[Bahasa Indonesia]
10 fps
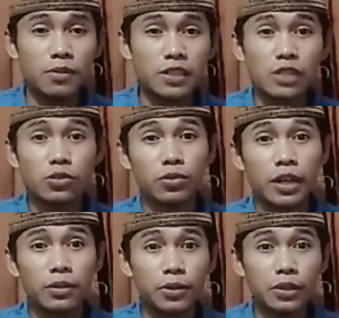misal
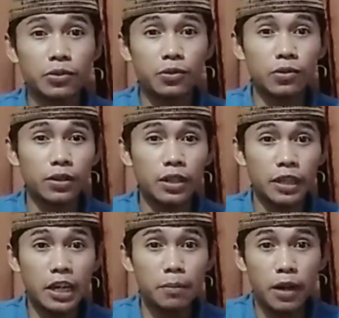Sugik Nur itu
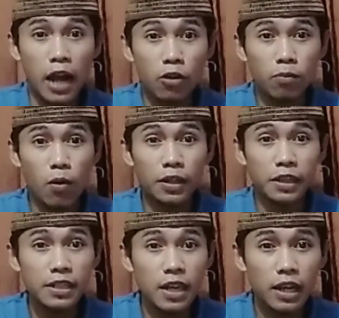ingin mengaku bahwa
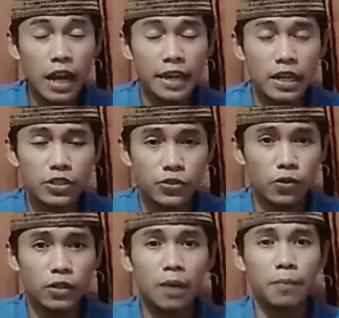dirinya dai
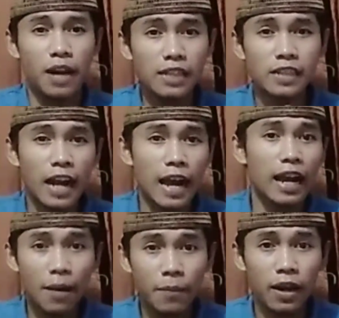nasional belajar
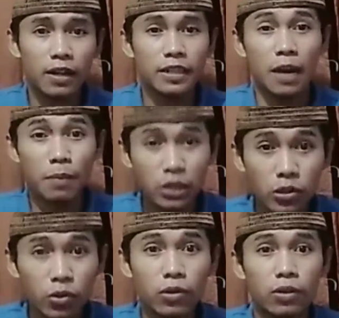agama yang
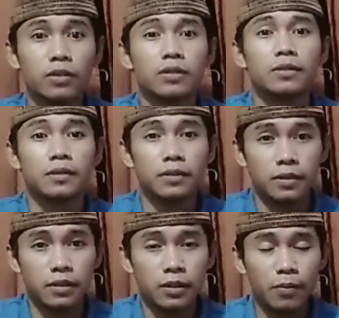betul.
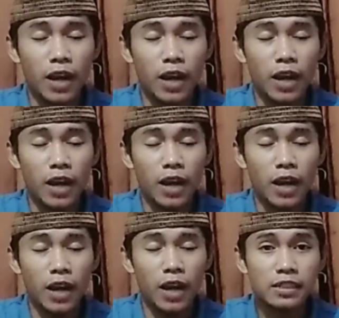Belajar
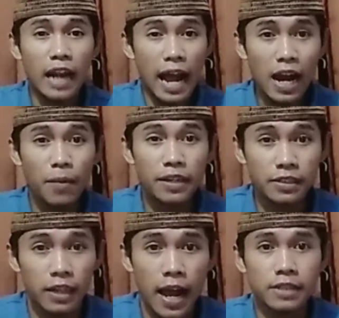agama yang
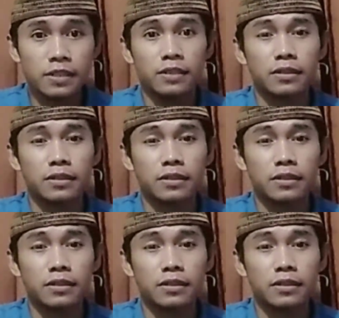jelas